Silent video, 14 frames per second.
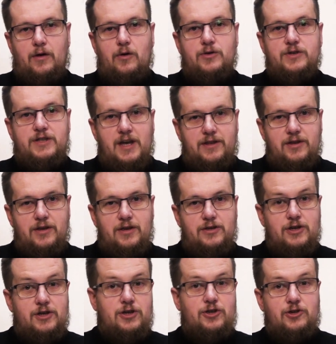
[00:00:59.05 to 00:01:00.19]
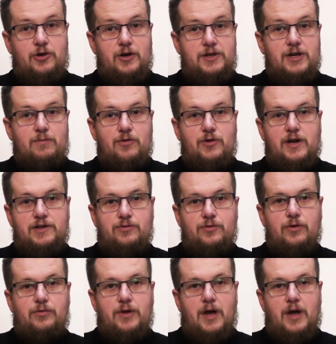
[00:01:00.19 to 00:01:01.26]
Ostatnie dziesięciolecia pokazują